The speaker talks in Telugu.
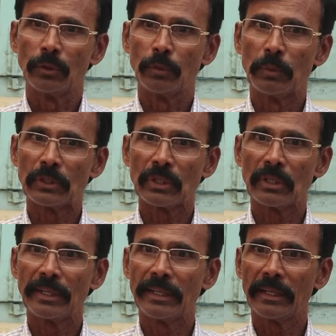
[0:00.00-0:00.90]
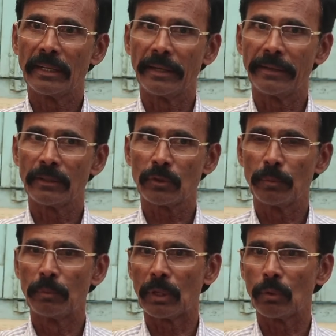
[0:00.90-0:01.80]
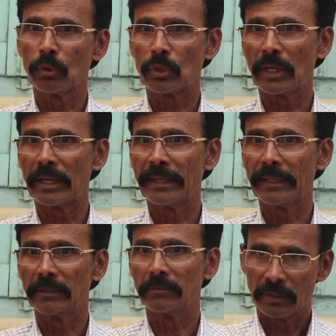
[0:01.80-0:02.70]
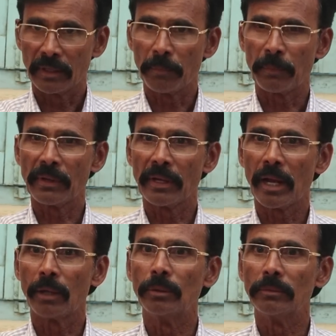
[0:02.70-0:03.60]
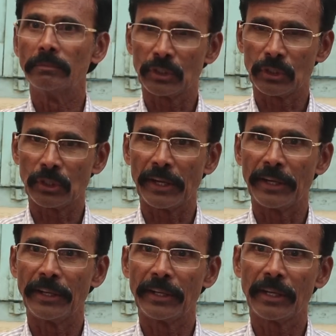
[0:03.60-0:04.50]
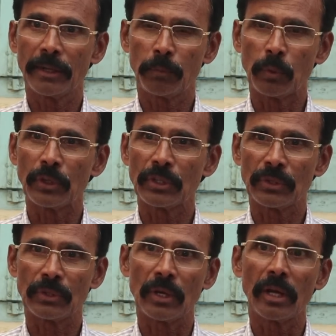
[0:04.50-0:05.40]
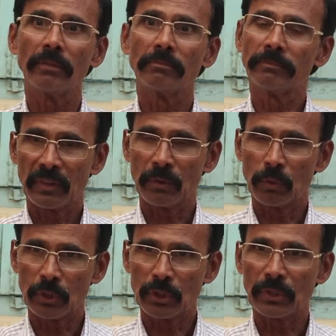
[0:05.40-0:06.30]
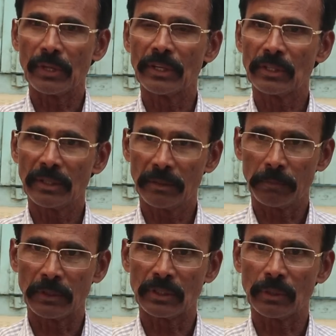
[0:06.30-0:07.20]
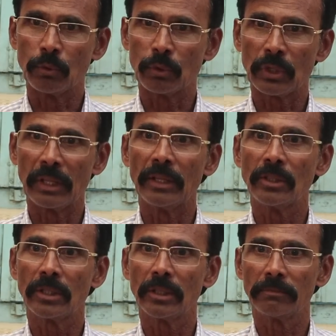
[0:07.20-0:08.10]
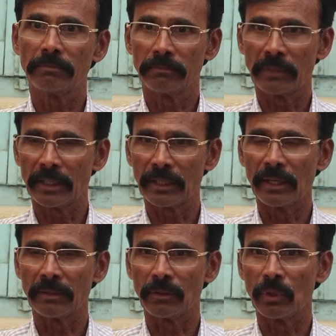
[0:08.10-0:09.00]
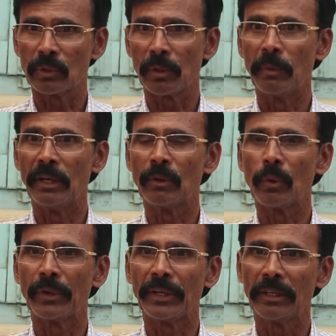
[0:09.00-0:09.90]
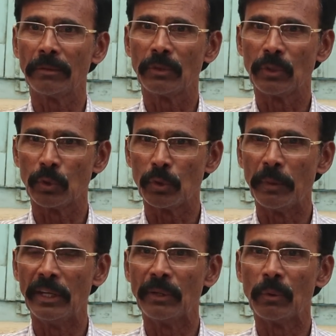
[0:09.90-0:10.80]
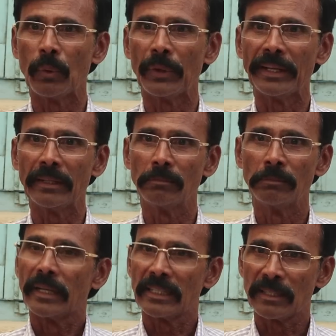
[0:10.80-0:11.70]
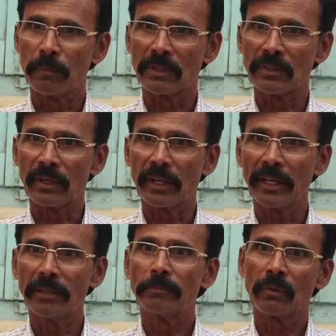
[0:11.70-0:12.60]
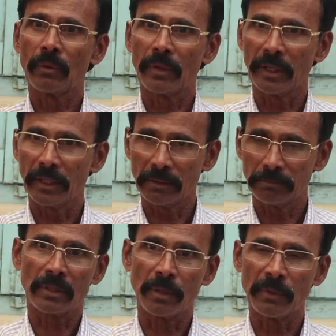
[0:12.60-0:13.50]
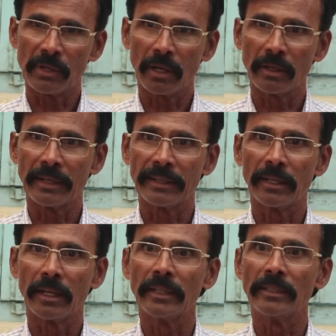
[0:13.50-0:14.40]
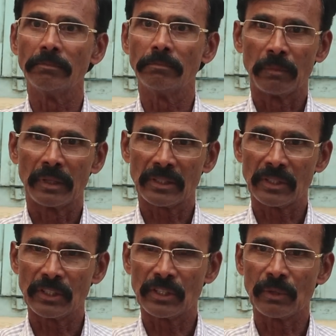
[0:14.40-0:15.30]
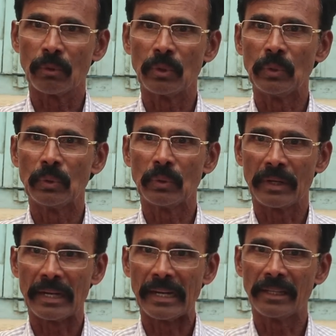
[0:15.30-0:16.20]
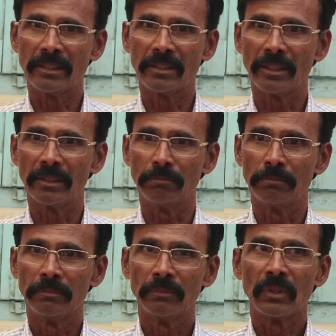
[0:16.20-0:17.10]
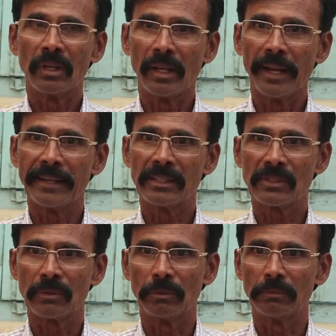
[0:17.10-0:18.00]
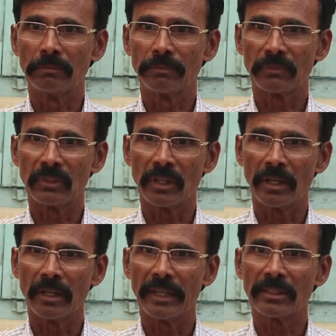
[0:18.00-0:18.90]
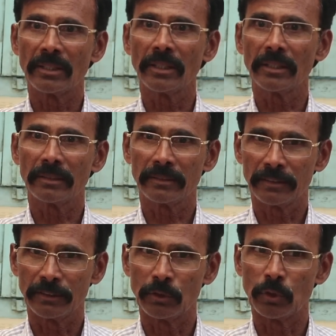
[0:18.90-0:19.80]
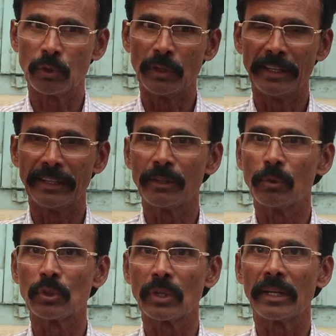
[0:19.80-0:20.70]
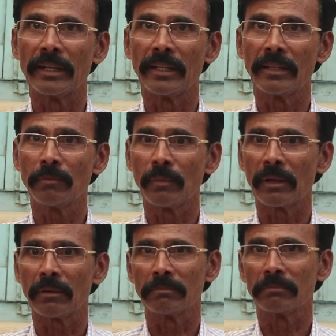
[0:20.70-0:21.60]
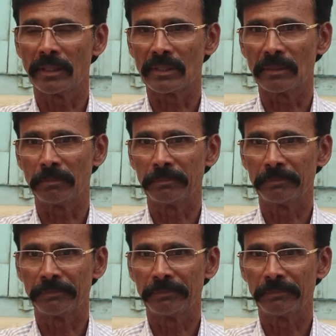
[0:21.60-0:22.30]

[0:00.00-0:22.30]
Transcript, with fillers: దుబ్బచెల్లని నీటి శుభ్రంగా ఉంచాలని డంపింగ్ యార్డు చెత్త వేయనీకే పొడి చెత్త ఇంకో చెత్త వేసి మంచి గుంతలు తీసి మళ్ళీ డోగ్రా బిల్డింగ్ ఒకటి యూత్ బిల్డింగ్ ఒకటి ఎస్సీ బస్సుకి ఒకటి కమిటీలు కట్టేయాలని మళ్ళీ సీసీ రోడ్లు డ్రైనేజీ లైట్స్ ఇవన్నీ వేసి ఊరు నీటి ఉంచాలనేది మా లక్ష్యం